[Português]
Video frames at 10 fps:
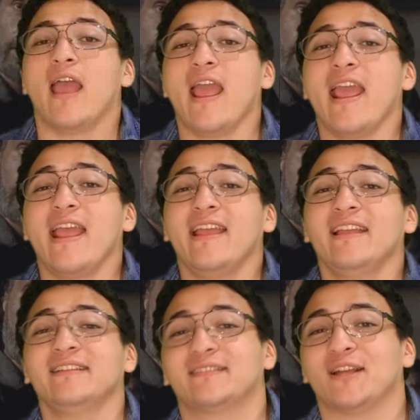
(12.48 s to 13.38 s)

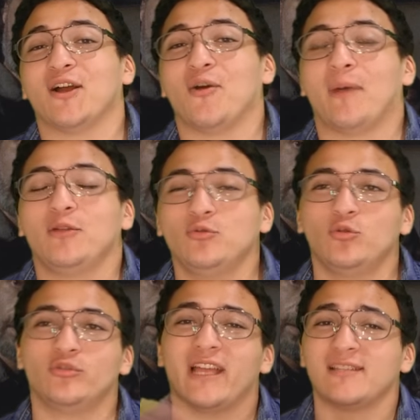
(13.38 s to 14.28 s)
Então,
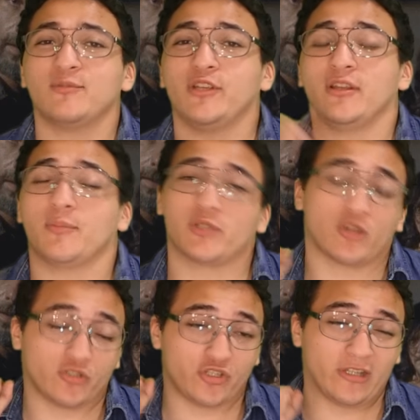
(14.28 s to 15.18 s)
maluco, o 15
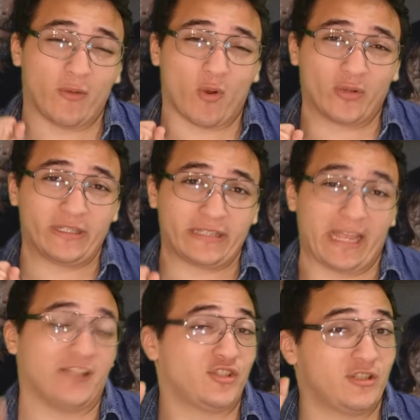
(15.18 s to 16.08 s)
episódio de The Walking
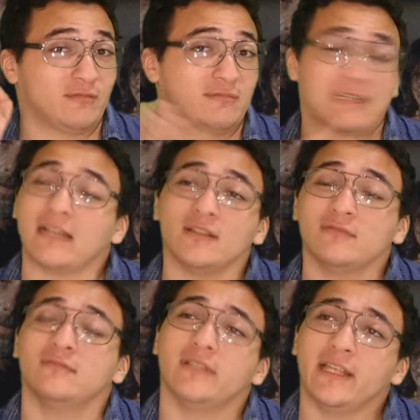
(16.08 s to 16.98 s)
Dead
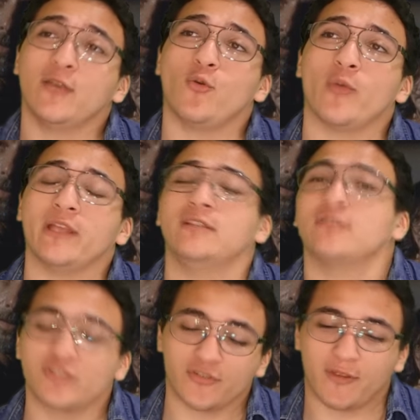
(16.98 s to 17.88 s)
saiu e com ele
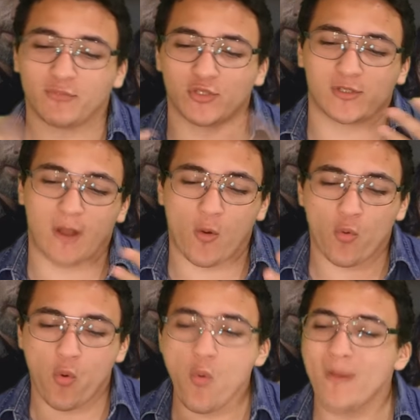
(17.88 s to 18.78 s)
nós tivemos
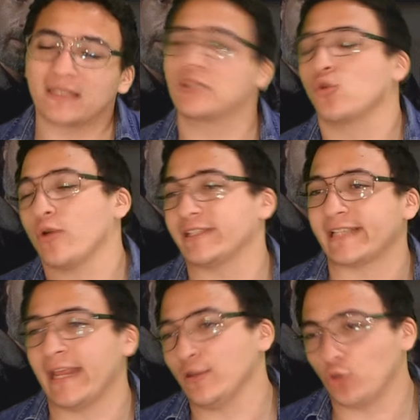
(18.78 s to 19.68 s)
algumas
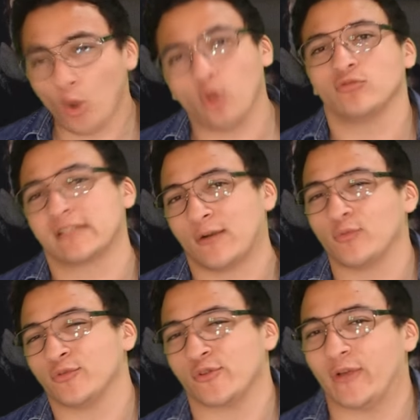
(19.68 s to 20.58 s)
coisas, retornos a
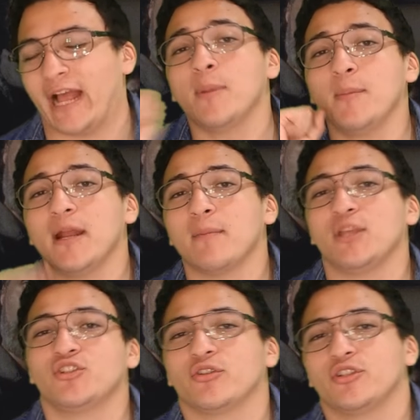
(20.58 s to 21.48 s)
alguns lugares.
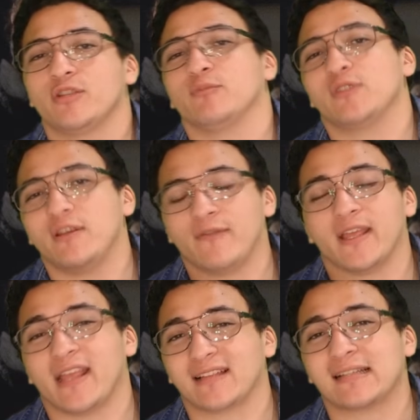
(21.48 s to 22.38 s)
Primeiramente, nós temos que
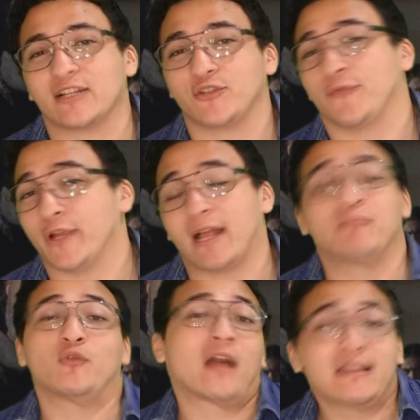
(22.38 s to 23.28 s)
ver que a Sasha foi
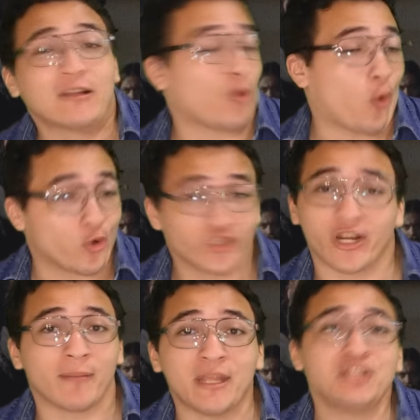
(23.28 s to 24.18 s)
capturada,
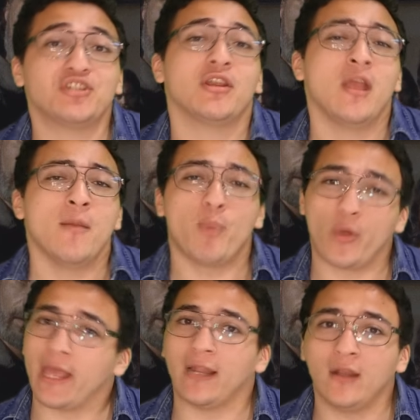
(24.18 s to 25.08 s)
logicamente,
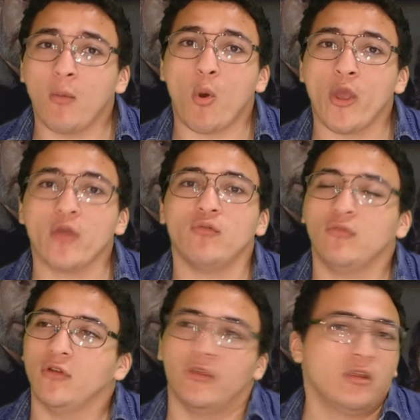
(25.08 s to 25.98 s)
porque ela não morreu,